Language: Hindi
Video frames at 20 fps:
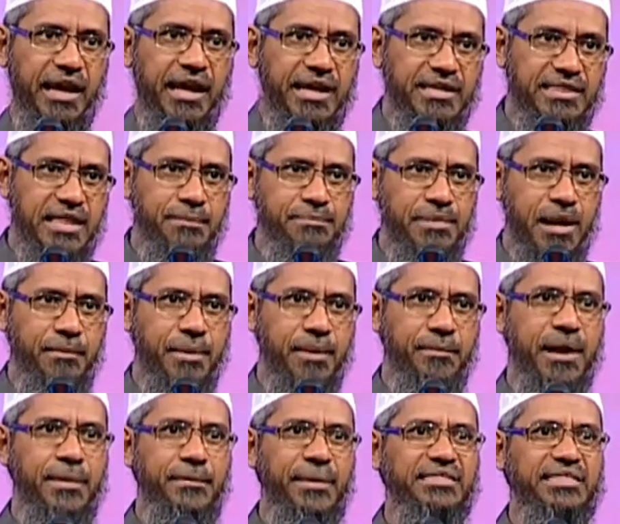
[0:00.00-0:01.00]
इदम
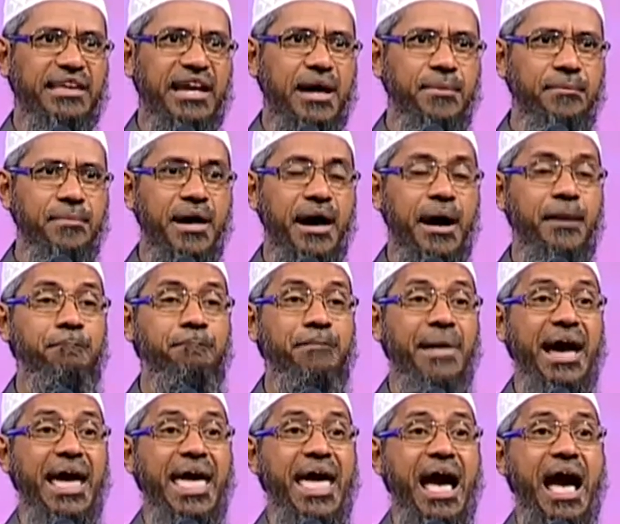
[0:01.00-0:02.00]
नममे मतलब
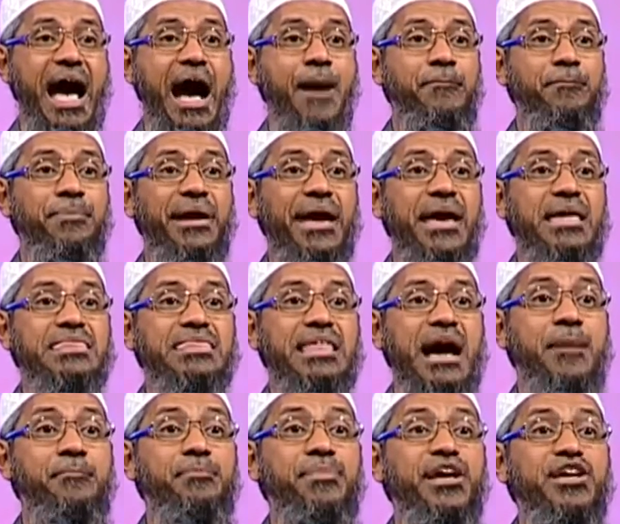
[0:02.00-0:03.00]
मैं आपके
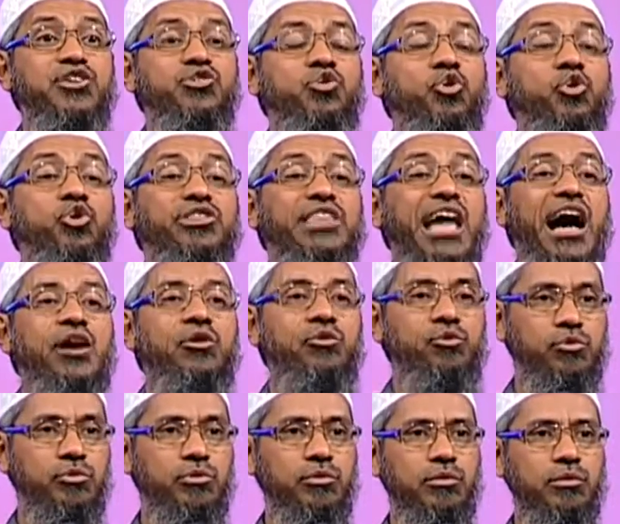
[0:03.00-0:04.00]
सामने झुकता
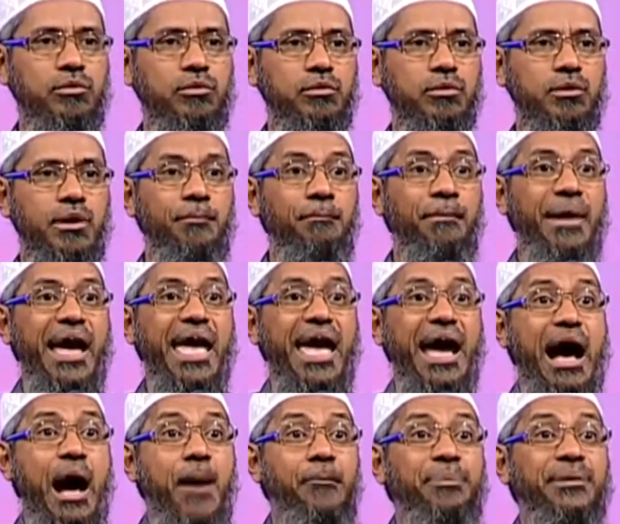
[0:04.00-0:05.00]
हूं मैं
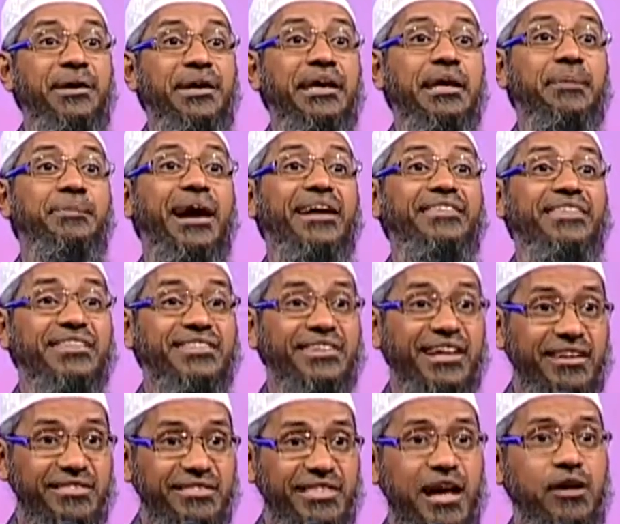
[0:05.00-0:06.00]
आपकी इबादत
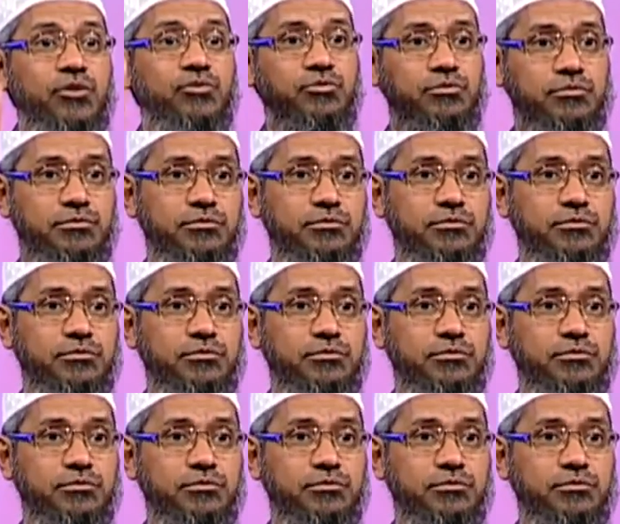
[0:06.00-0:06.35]
करता हूं